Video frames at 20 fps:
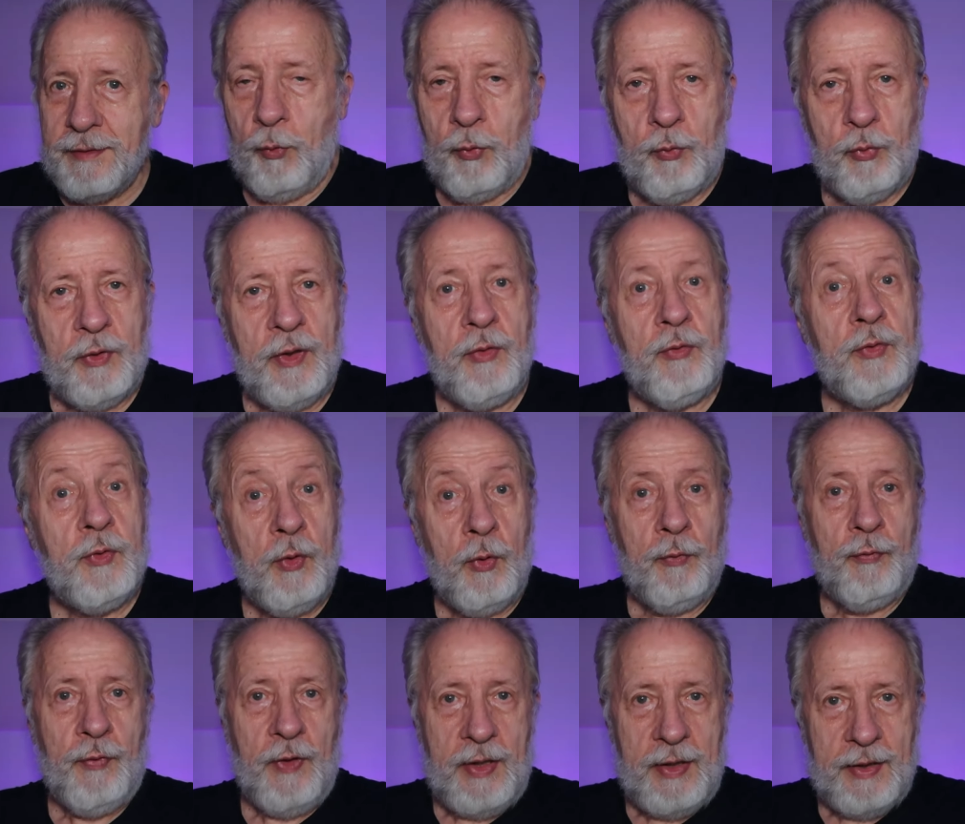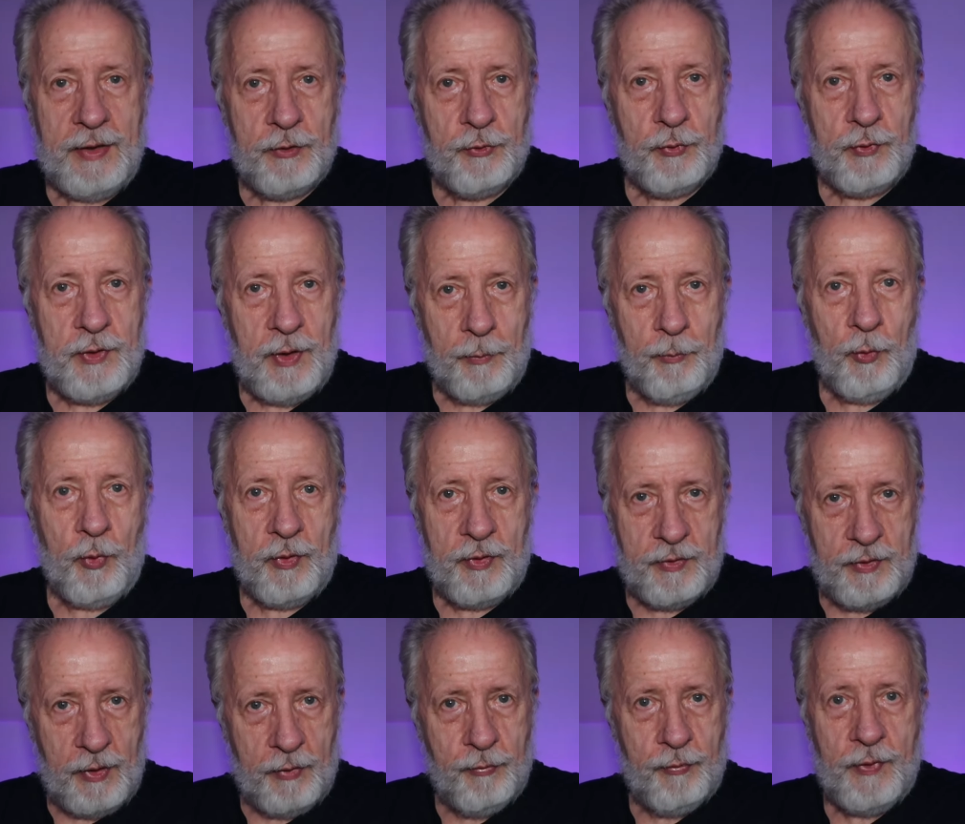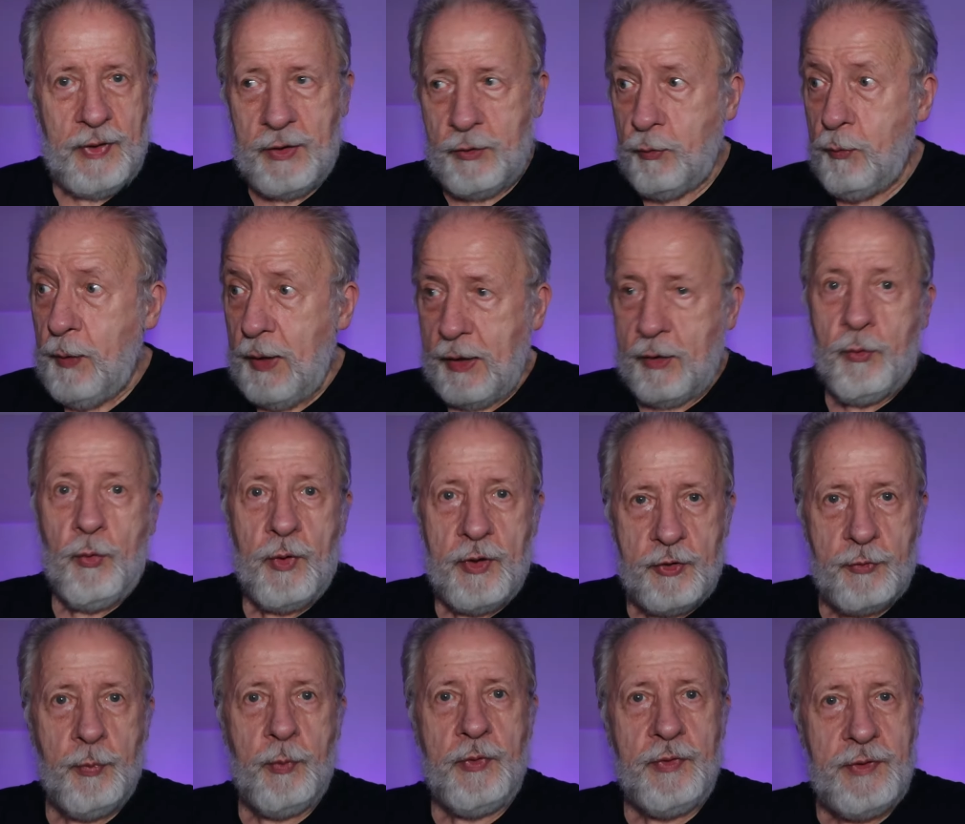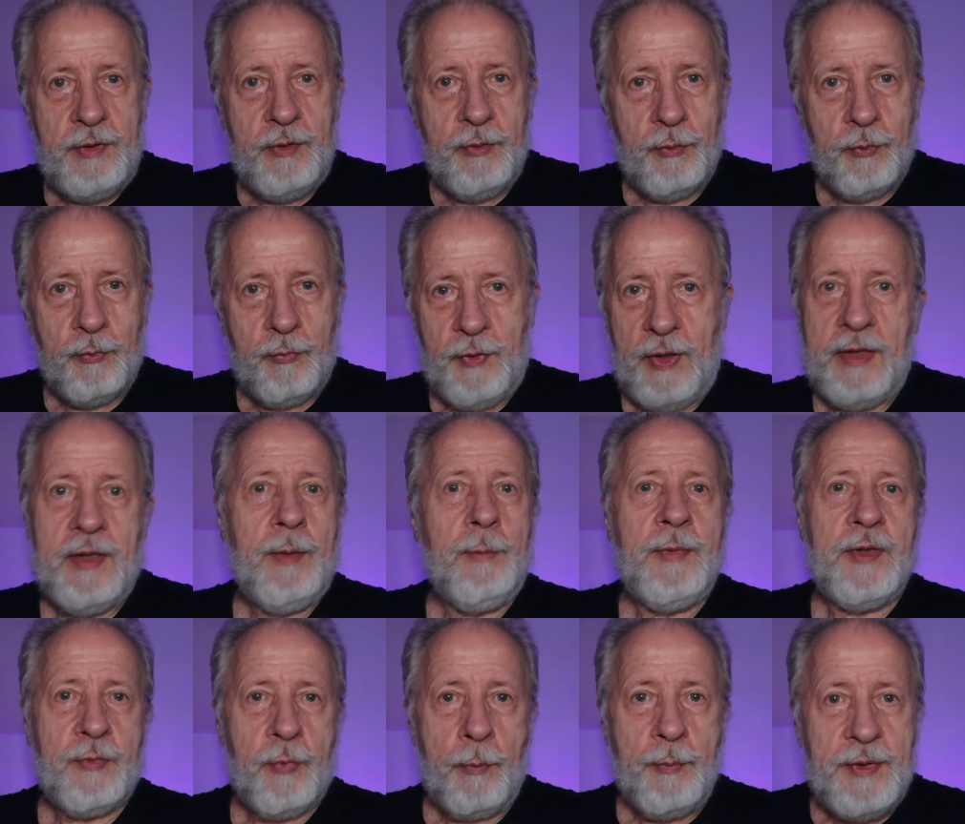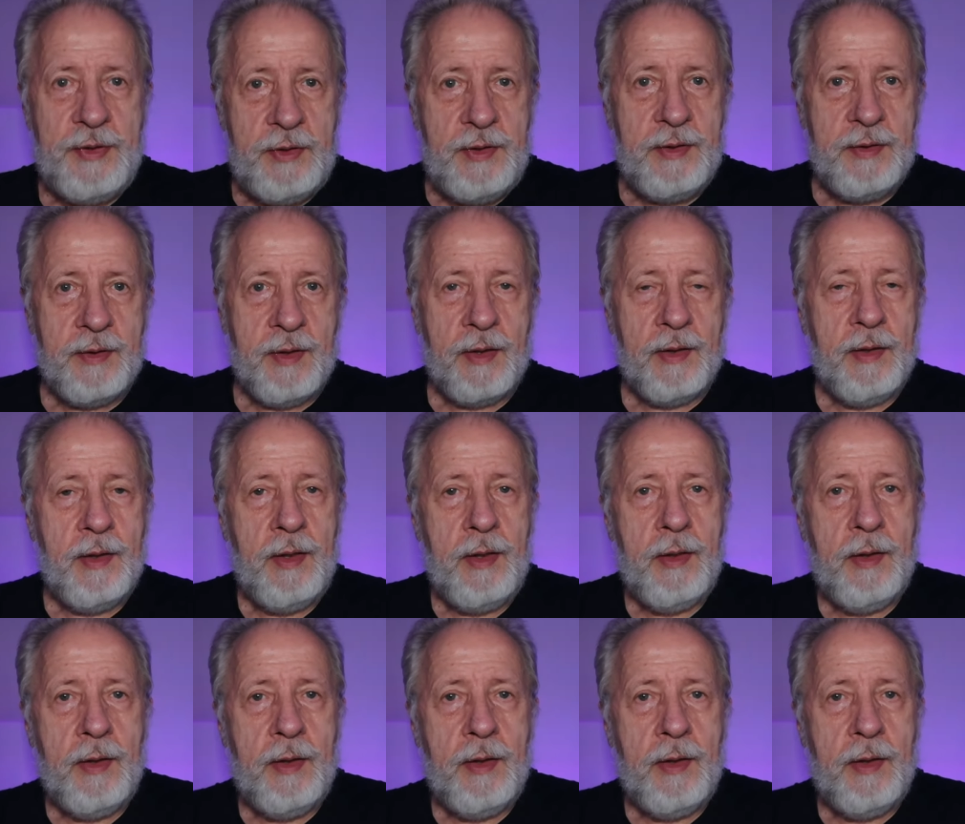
O tanto que eu ofereço de amor e de afeto é correspondido, vem na mesma medida